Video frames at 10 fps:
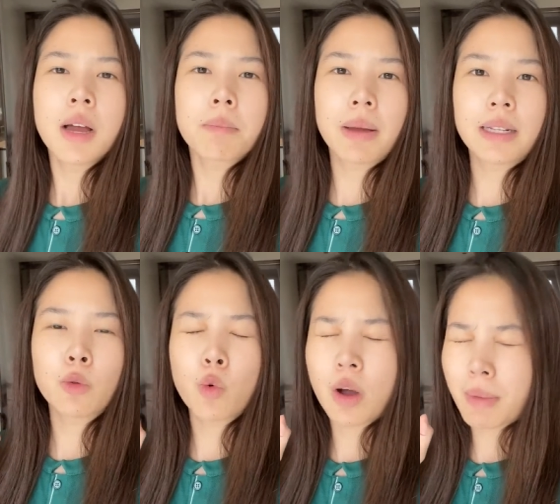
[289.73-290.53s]
ไป
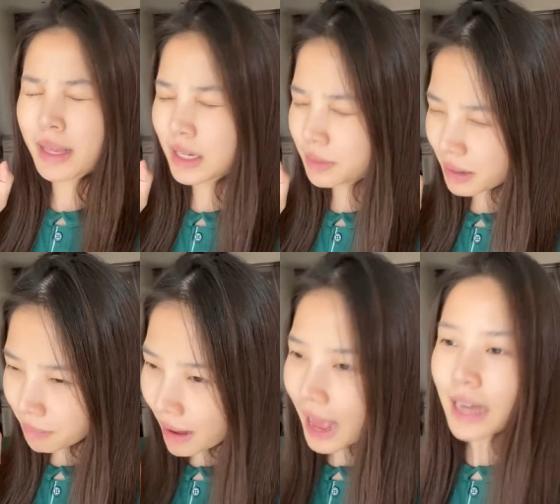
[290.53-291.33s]
ทัวร์มาเยอะ
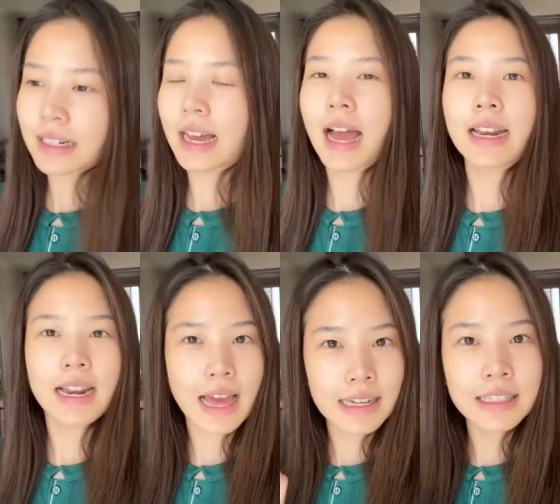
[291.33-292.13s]
มากๆนะคะห
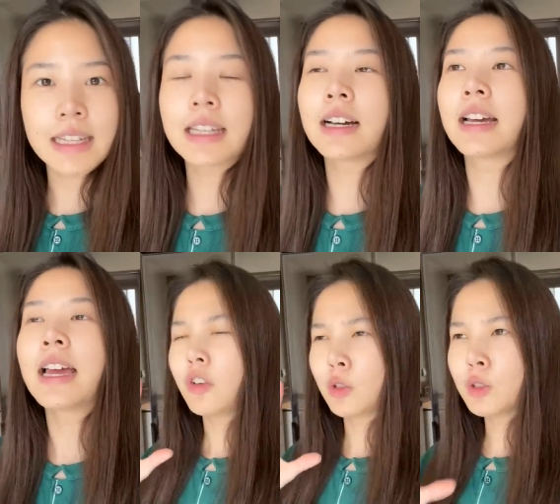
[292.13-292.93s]
ลายๆที่เลย
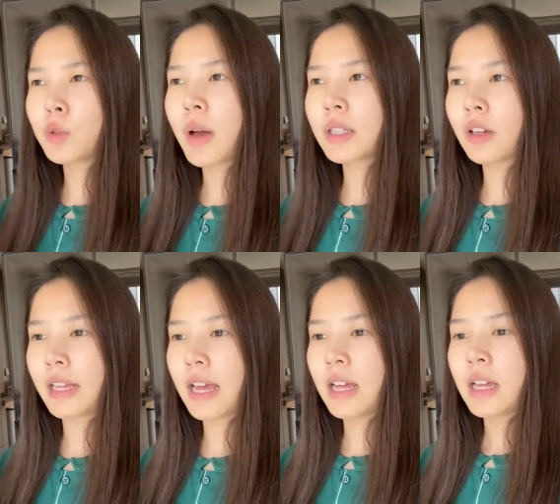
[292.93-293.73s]
ฝนรู้สึกว่าตอน
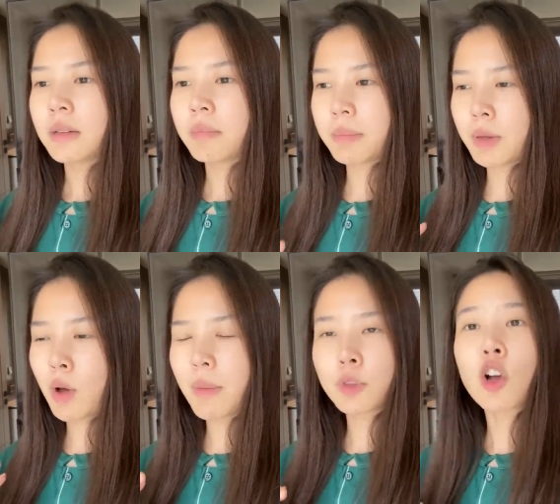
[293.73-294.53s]
นี้ มันมี
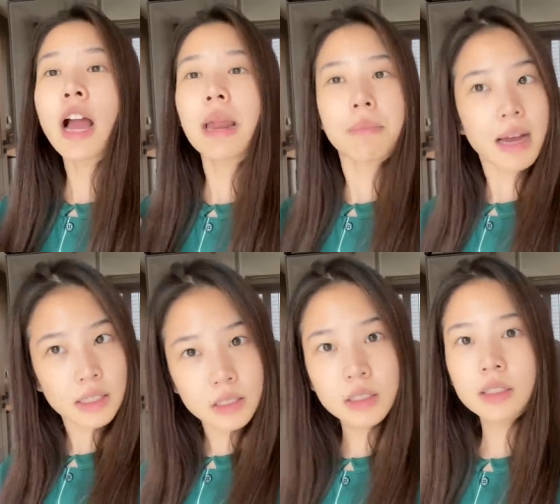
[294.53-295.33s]
ความต้องการมาก
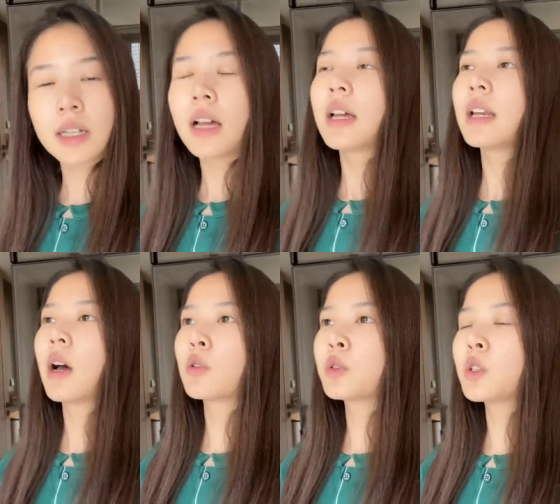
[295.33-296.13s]
ขึ้นเรา
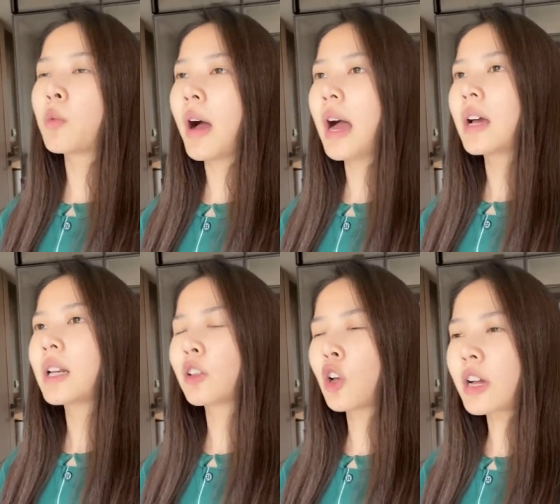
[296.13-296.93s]
รู้สึกว่า
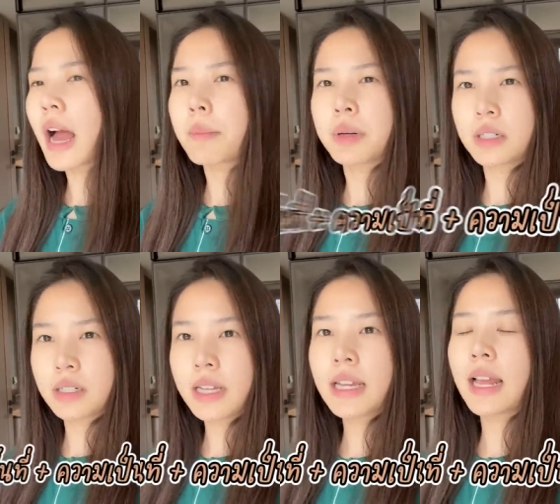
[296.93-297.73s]
เราต้องการพื้น
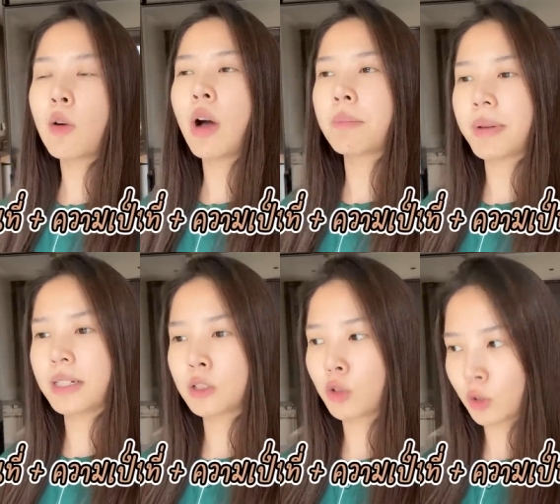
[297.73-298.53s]
ที่และความเป็น
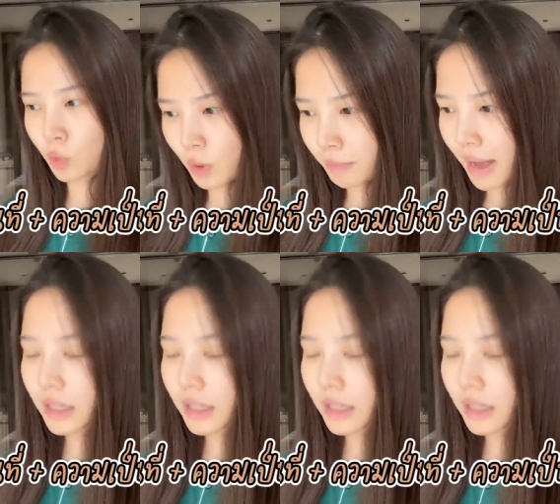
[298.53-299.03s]
ส่วนตัวมาก